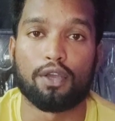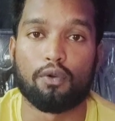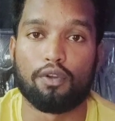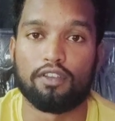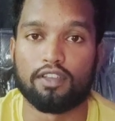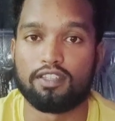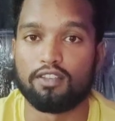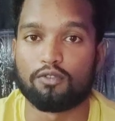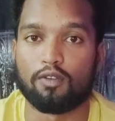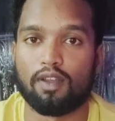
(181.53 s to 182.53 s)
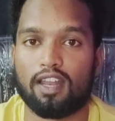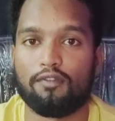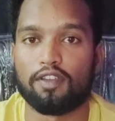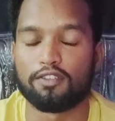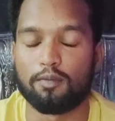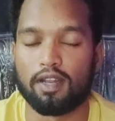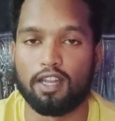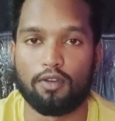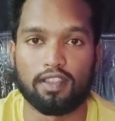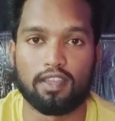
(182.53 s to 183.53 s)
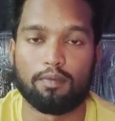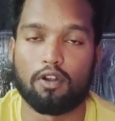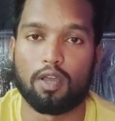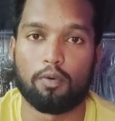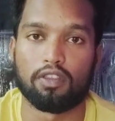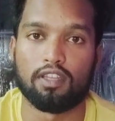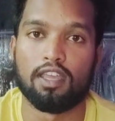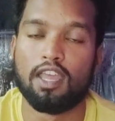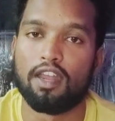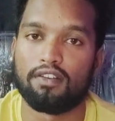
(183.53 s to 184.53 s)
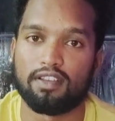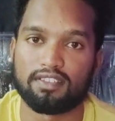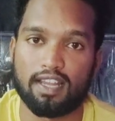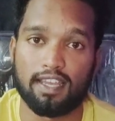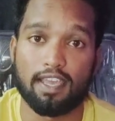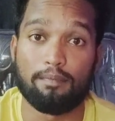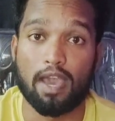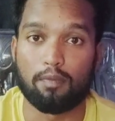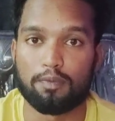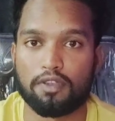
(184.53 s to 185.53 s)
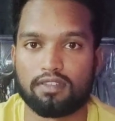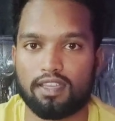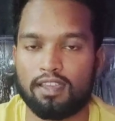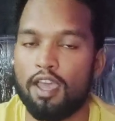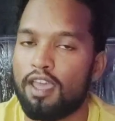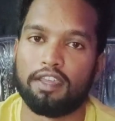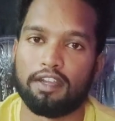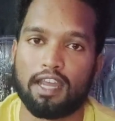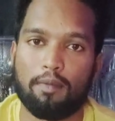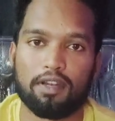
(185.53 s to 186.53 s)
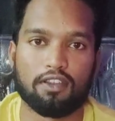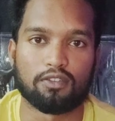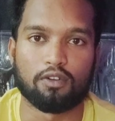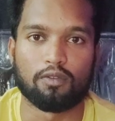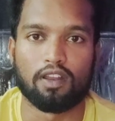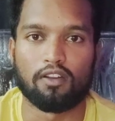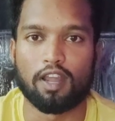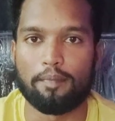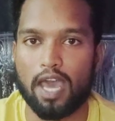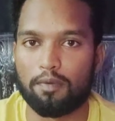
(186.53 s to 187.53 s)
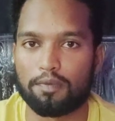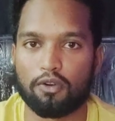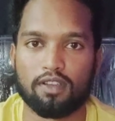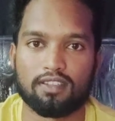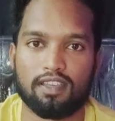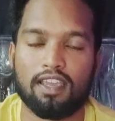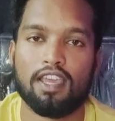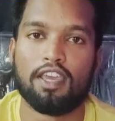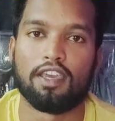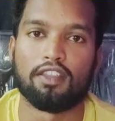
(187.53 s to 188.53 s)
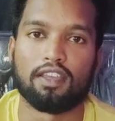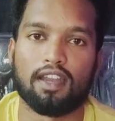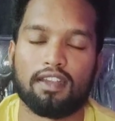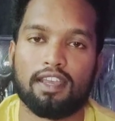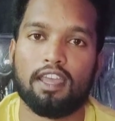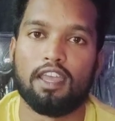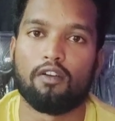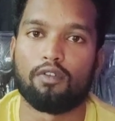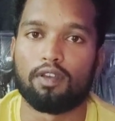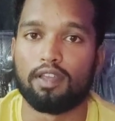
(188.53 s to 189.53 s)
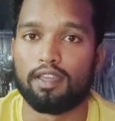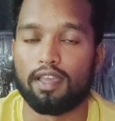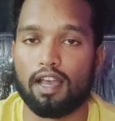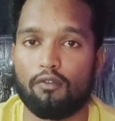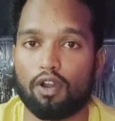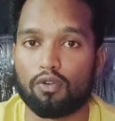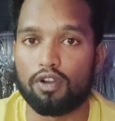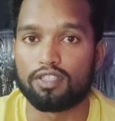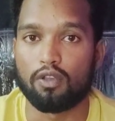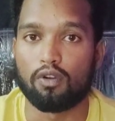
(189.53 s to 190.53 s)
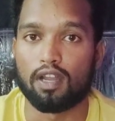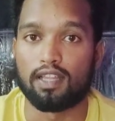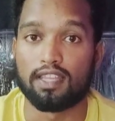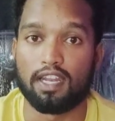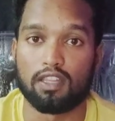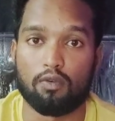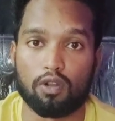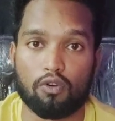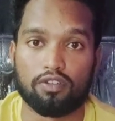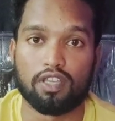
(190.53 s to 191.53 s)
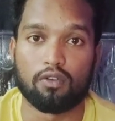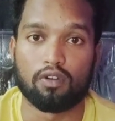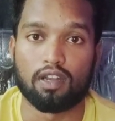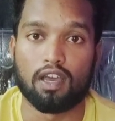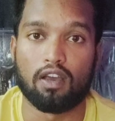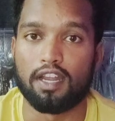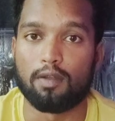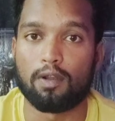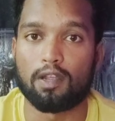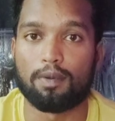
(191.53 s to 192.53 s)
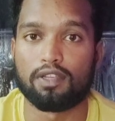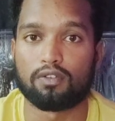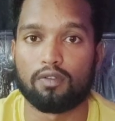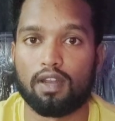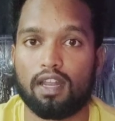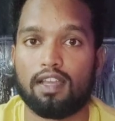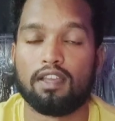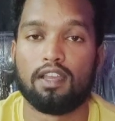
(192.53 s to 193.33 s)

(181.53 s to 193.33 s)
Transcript: ఎక్కువ డోసేజ్ చేసుకోవడం వల్ల ఫస్ట్ మన లివర్ అయితే పాడైపోతుంది నెక్స్ట్ అలాగే మ్యాన్ ఉప్స్ వస్తాయి ఈ ట్యాబ్లెట్స్ చేసుకోవడం వల్ల కూడా మ్యాన్ ఉప్స్ కూడా వస్తాయి ఎందుకంటే వర్కౌట్ చేయకుండా తగినంత వర్కౌట్ చేయకుండా ఇన్వల్ టాబ్లెట్స్ చేసుకోవడం వల్ల